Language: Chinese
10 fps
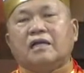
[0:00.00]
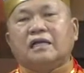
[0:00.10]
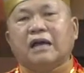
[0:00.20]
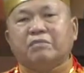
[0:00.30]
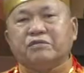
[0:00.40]

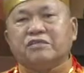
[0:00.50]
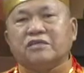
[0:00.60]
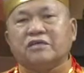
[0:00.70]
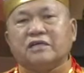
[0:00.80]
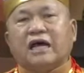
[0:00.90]
那不
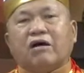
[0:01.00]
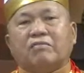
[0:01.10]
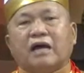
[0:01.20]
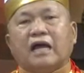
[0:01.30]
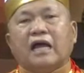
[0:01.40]
是很好
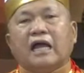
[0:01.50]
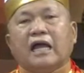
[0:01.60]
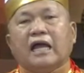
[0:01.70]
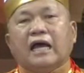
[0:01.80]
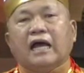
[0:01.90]
吗？
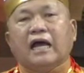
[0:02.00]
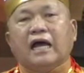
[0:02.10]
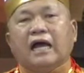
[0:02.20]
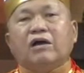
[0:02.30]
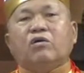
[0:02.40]

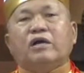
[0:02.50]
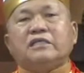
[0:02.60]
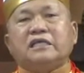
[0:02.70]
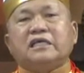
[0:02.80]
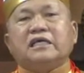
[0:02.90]
啊，回
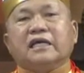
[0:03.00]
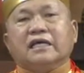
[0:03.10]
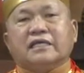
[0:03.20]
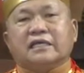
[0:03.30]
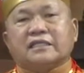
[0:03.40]
去
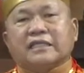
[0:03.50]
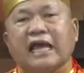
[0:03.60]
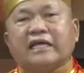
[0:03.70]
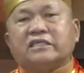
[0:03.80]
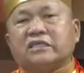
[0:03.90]
也
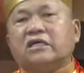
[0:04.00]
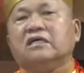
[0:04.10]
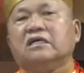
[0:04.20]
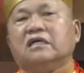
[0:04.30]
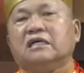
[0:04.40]
带着
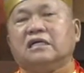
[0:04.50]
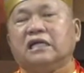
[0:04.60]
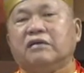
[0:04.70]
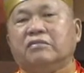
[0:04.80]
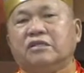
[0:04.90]

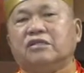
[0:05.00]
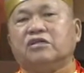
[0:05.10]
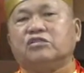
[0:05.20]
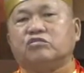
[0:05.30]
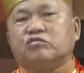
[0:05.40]
你们
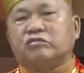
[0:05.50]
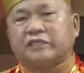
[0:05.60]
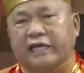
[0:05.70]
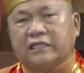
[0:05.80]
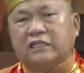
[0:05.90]
的祖
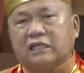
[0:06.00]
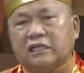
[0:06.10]
先，